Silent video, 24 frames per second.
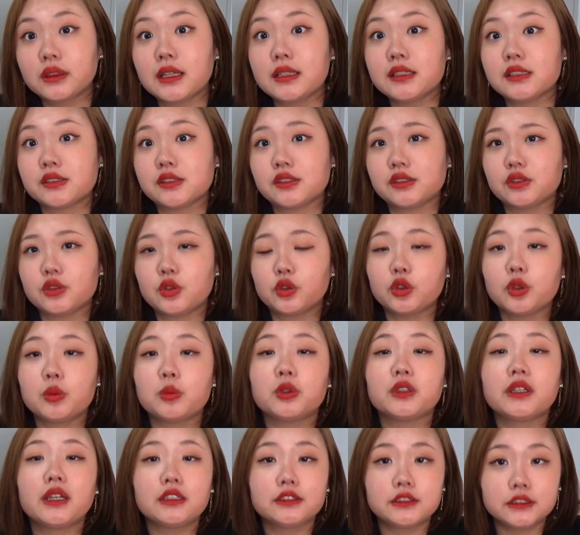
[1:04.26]
たりすること
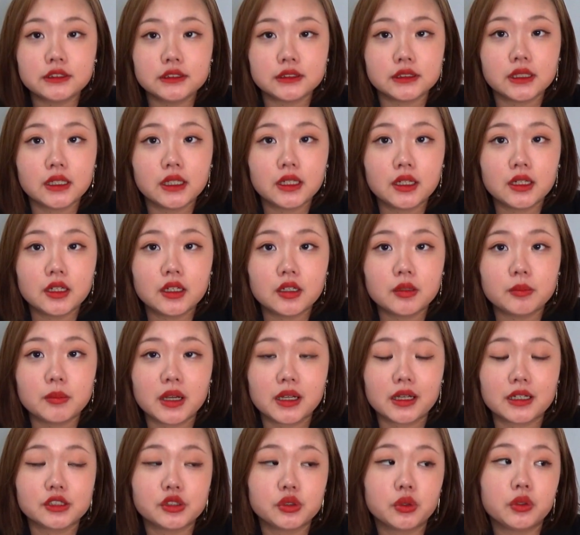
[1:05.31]
もなく、ま
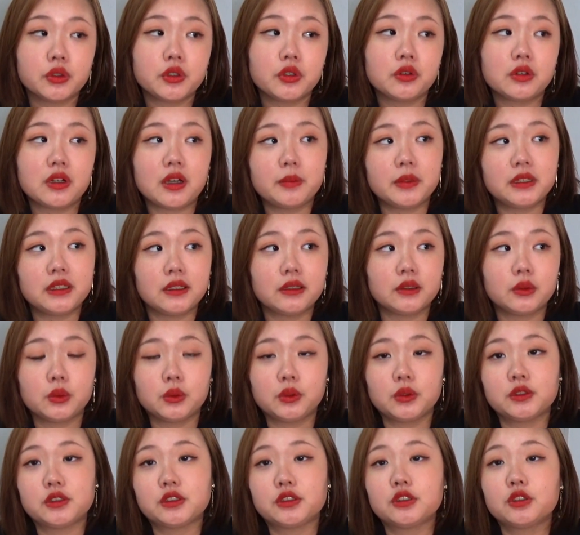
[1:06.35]
あ、過小評価みたいなこ
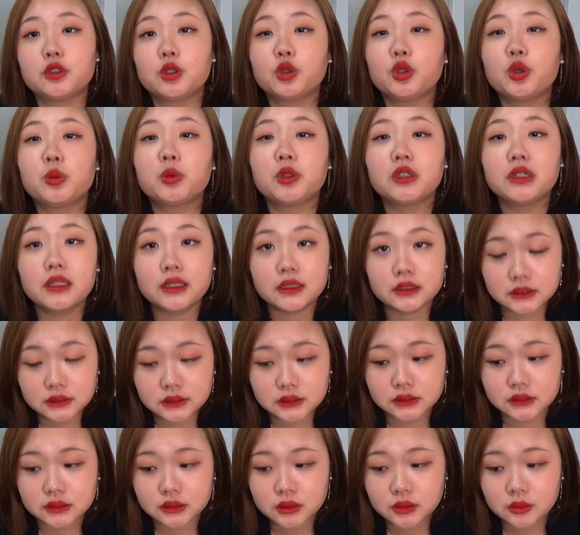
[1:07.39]
とをすることもな
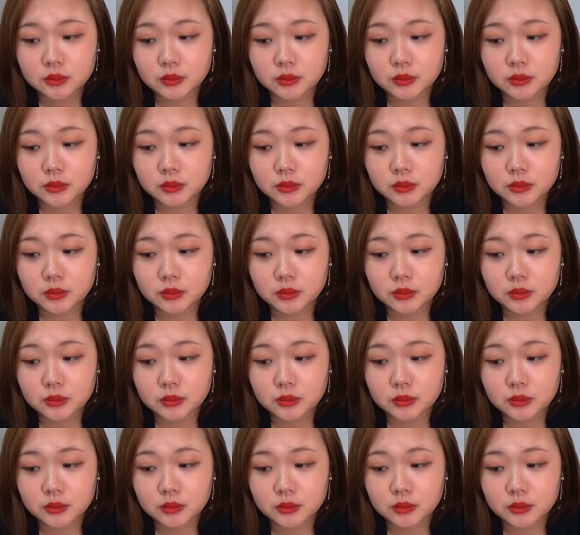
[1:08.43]
く、